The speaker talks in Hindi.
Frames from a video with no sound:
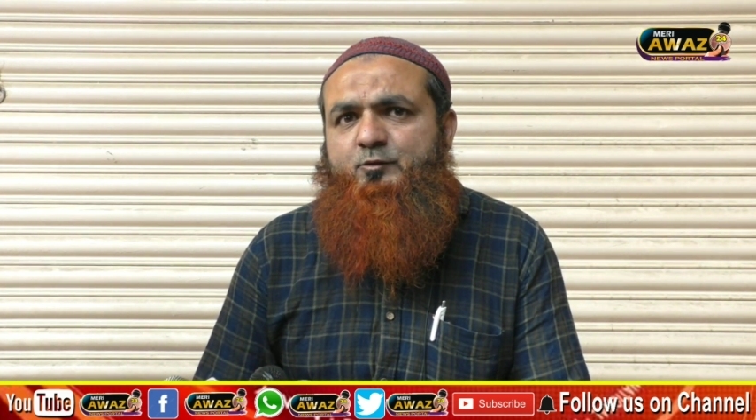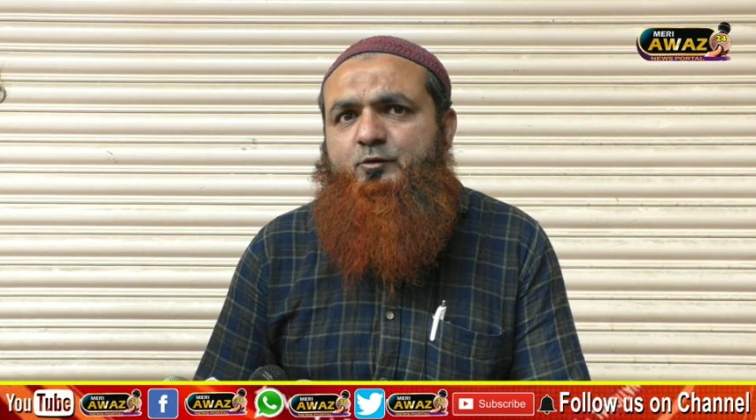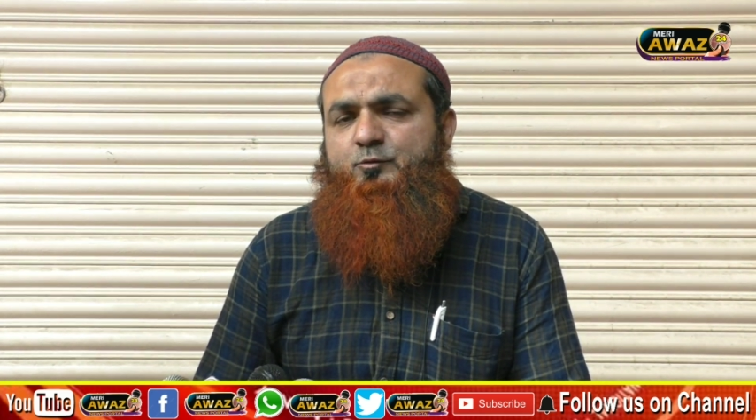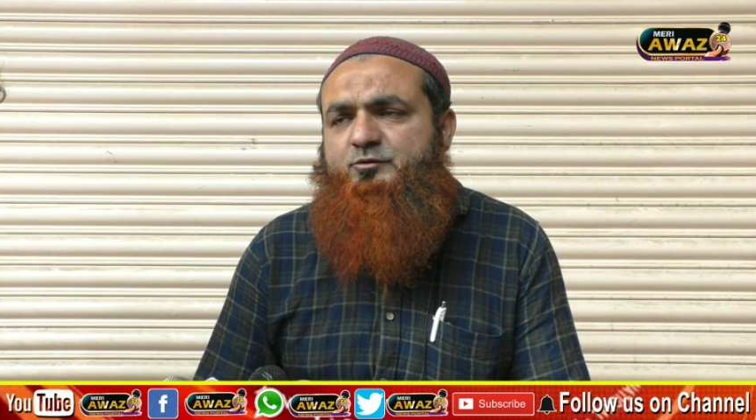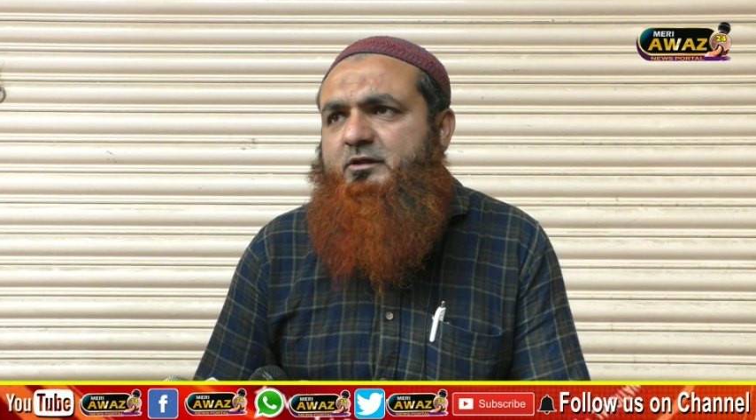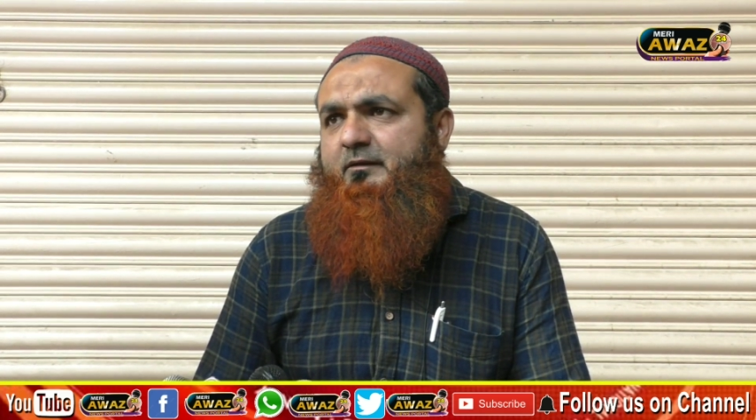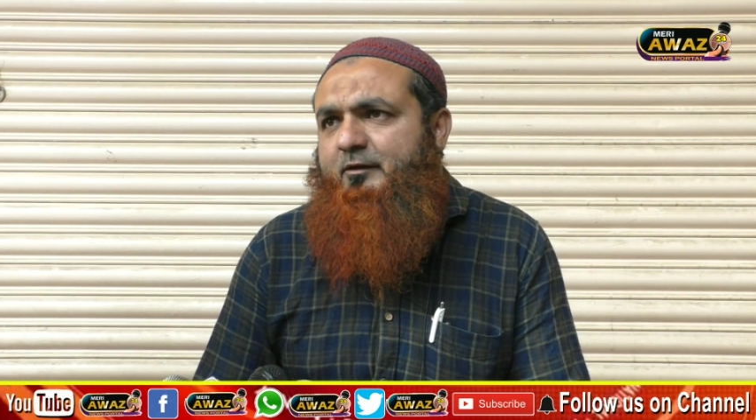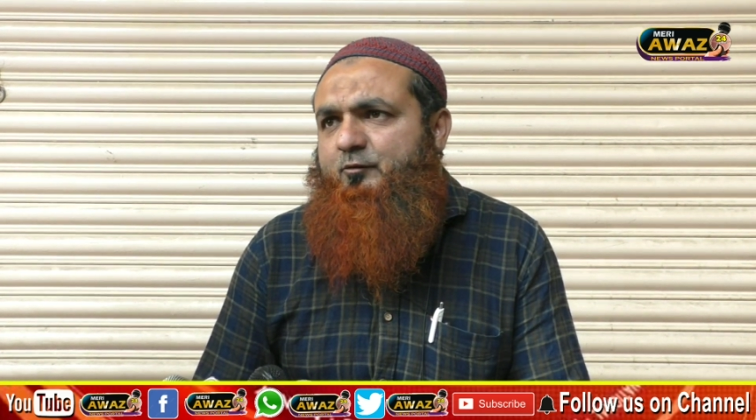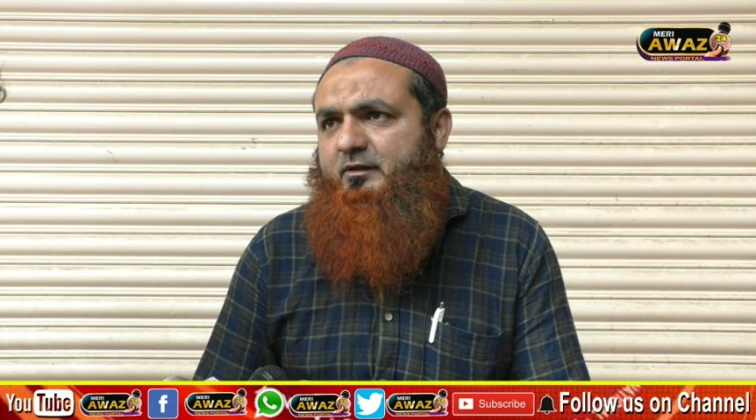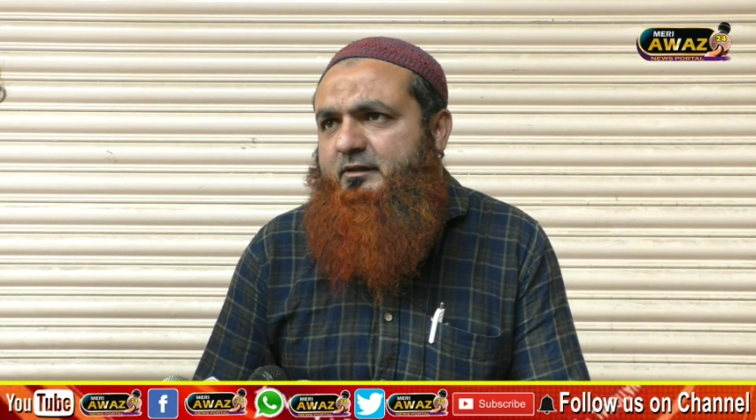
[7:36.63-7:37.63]
तो कुछ
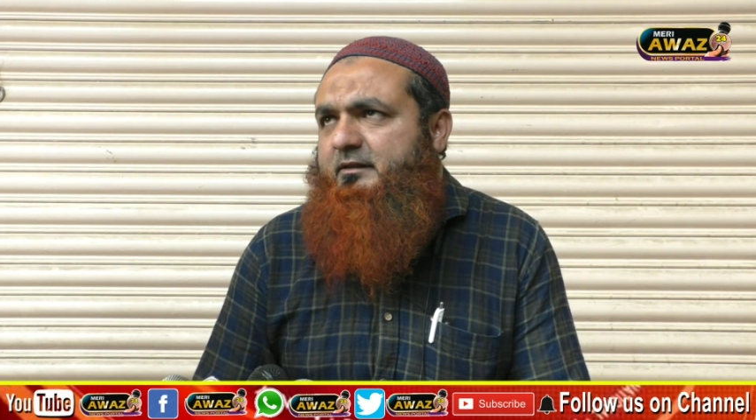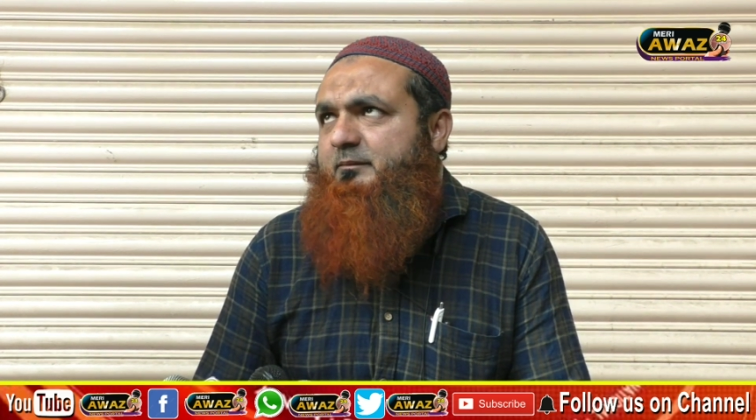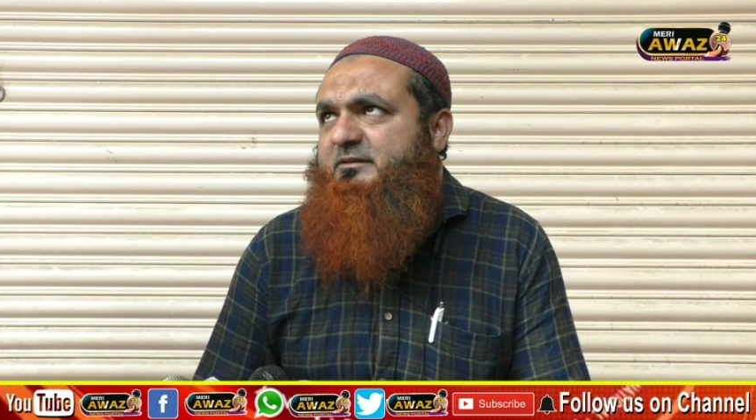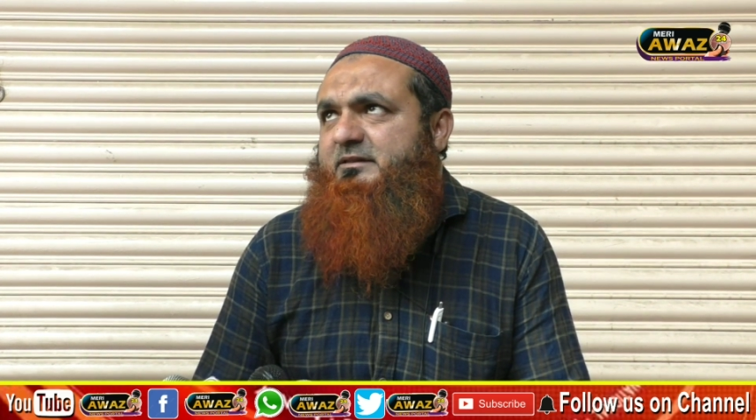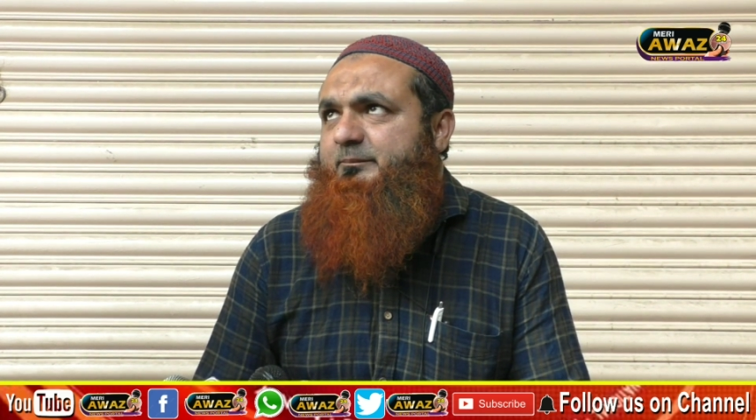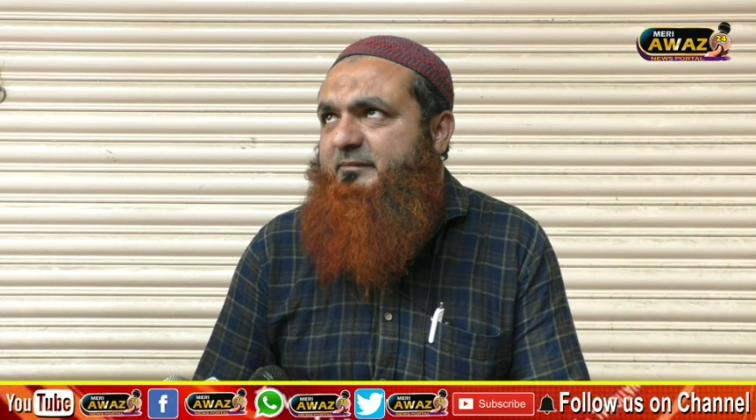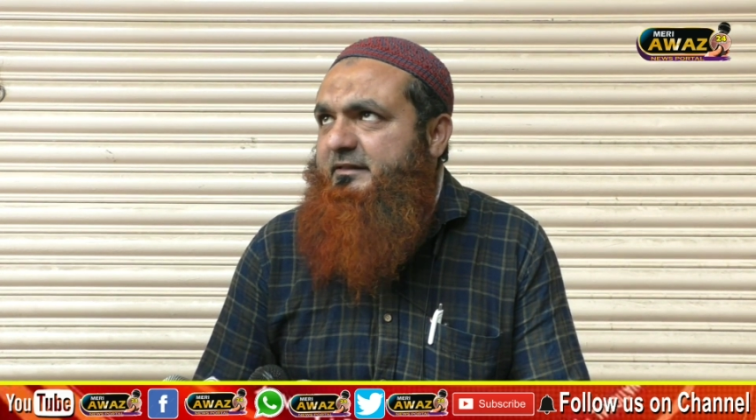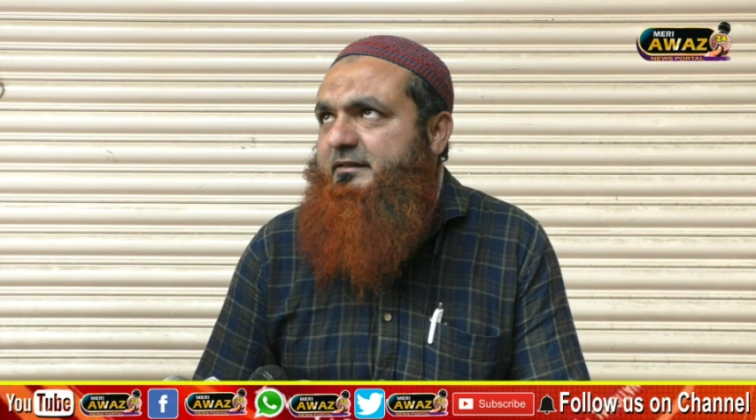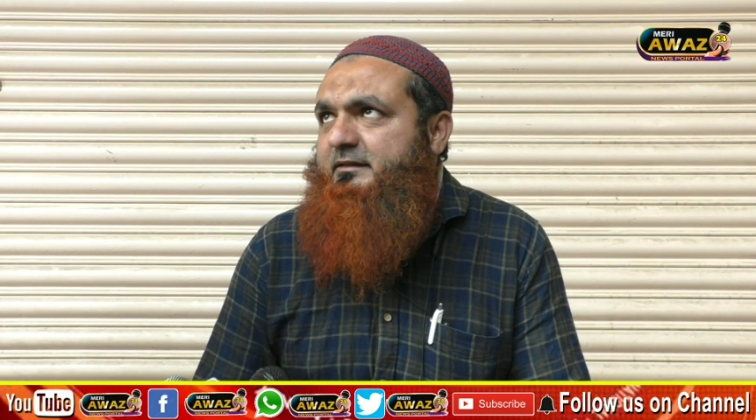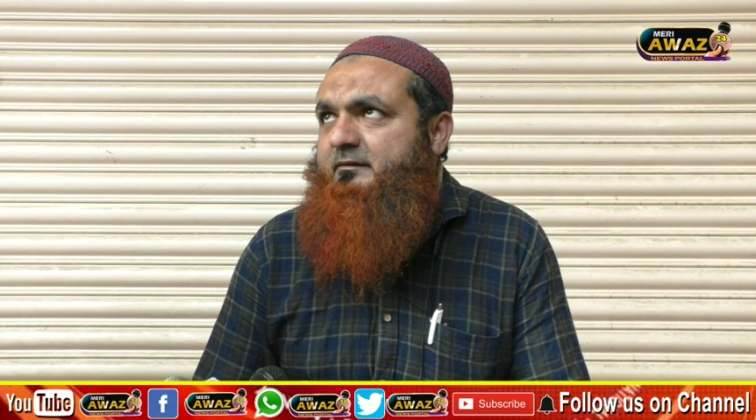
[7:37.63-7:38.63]
गवाह को रखकर हमने साथ में
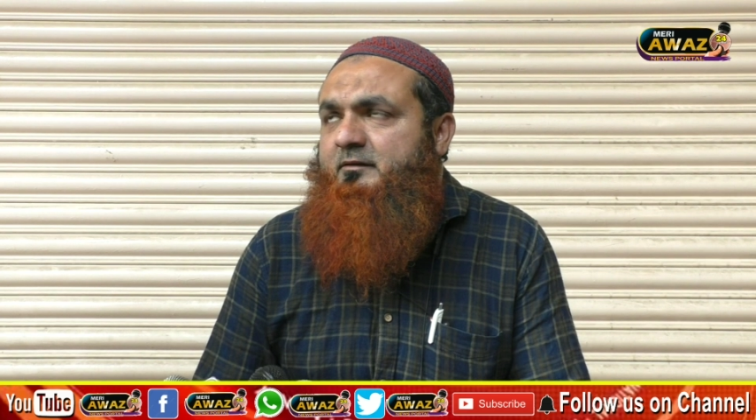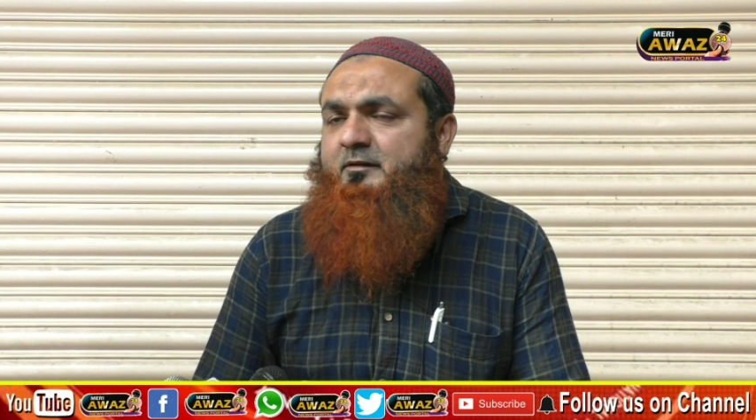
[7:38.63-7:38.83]
दिए थे